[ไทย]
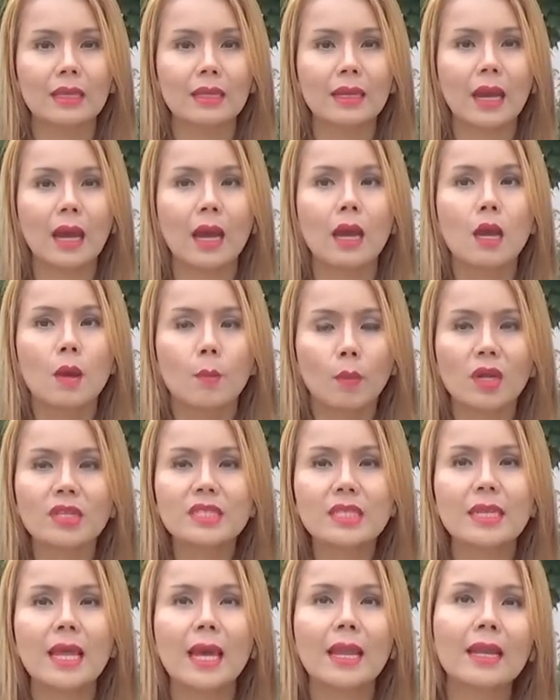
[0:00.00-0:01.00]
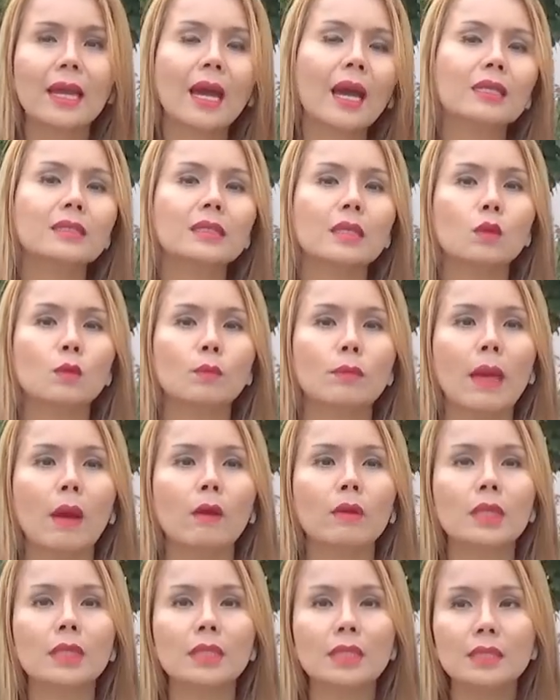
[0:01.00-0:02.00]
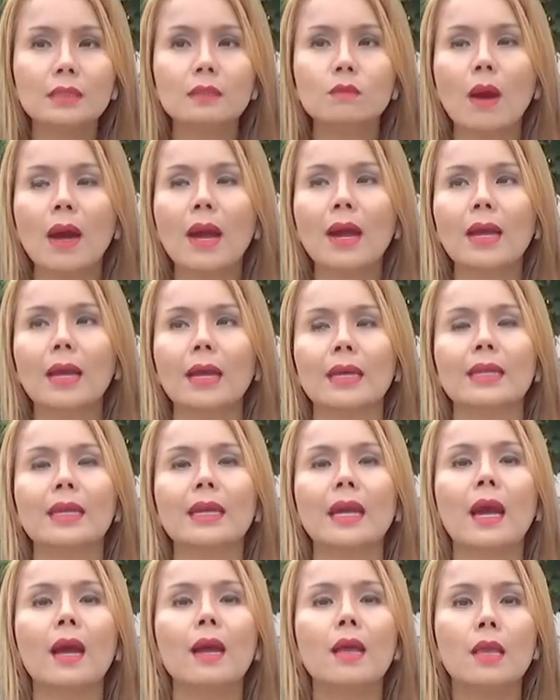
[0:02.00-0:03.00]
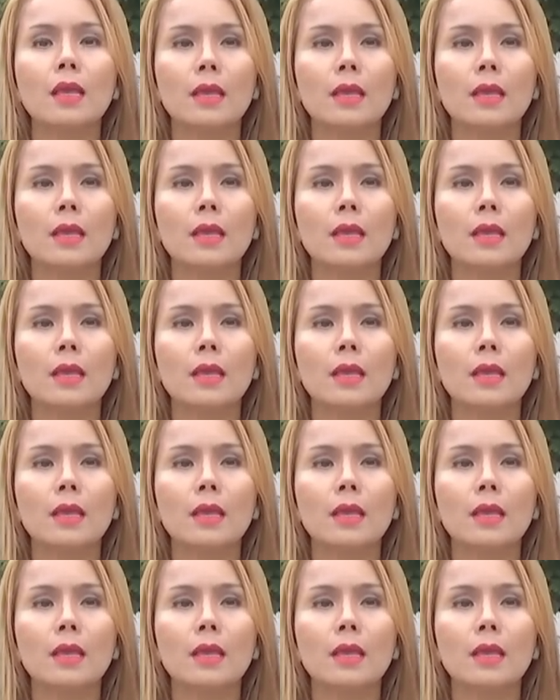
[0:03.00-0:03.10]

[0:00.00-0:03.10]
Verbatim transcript: นะคะ เพราะฉะนั้นนะคะสรุปแล้วก็คือว่านะคะ